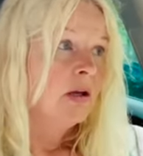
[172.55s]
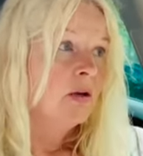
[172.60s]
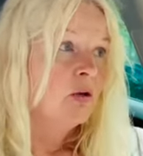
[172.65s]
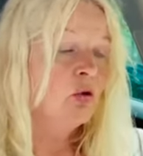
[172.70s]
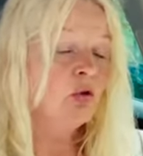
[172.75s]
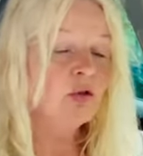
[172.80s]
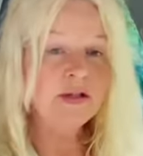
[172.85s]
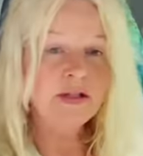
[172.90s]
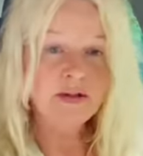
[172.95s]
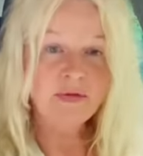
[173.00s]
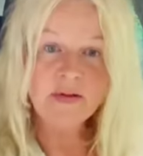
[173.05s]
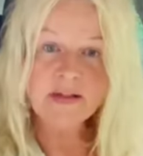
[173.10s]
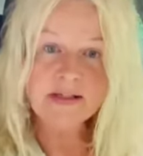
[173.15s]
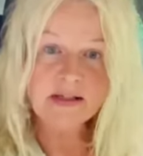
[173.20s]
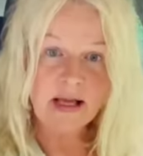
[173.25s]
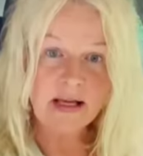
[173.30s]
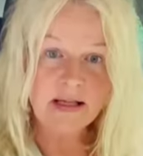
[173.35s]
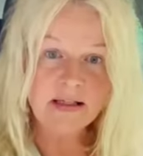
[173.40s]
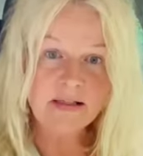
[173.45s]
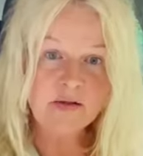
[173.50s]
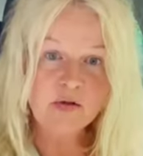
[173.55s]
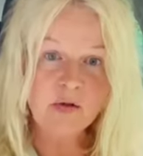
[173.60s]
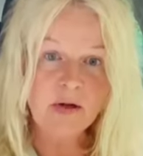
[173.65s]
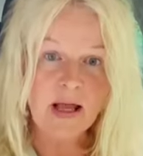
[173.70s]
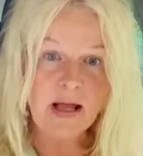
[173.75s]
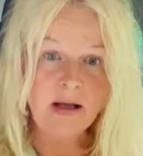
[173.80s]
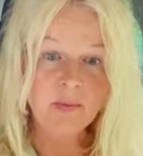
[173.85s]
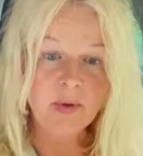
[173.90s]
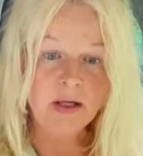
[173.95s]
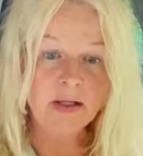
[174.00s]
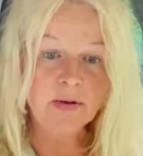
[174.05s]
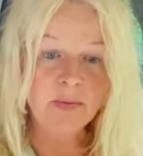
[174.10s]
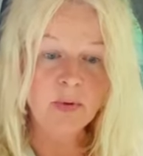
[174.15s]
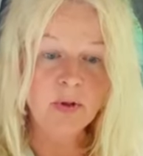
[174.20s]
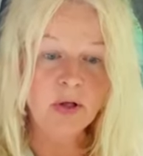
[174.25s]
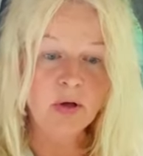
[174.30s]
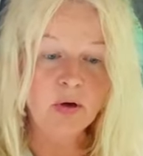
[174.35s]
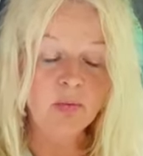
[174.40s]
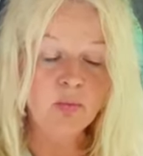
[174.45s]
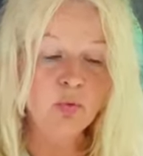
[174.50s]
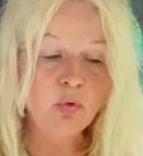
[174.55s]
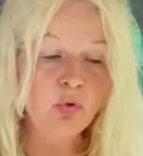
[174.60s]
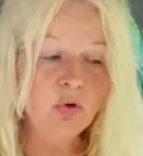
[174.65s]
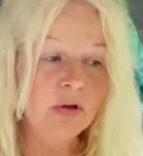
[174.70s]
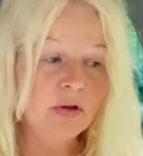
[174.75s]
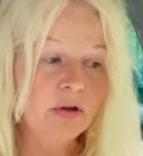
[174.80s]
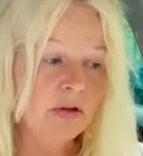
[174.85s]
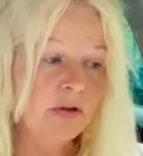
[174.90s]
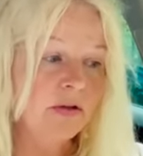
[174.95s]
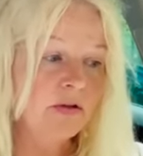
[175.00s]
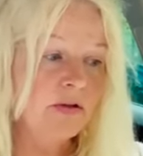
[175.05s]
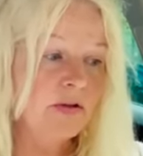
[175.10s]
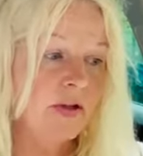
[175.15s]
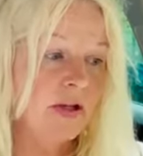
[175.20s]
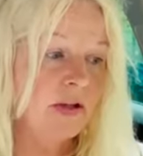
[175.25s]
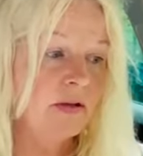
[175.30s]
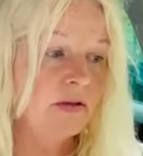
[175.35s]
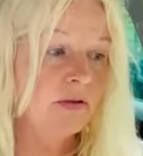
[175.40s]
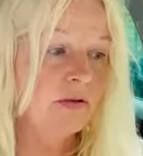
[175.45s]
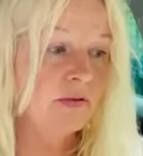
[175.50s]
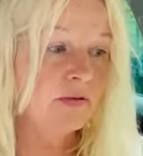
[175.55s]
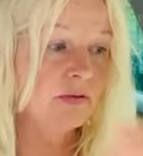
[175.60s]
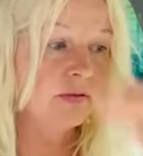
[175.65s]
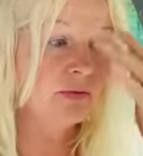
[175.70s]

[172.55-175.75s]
Gut, ich will es gar nicht zu lang machen. Ich bin auch müde, denn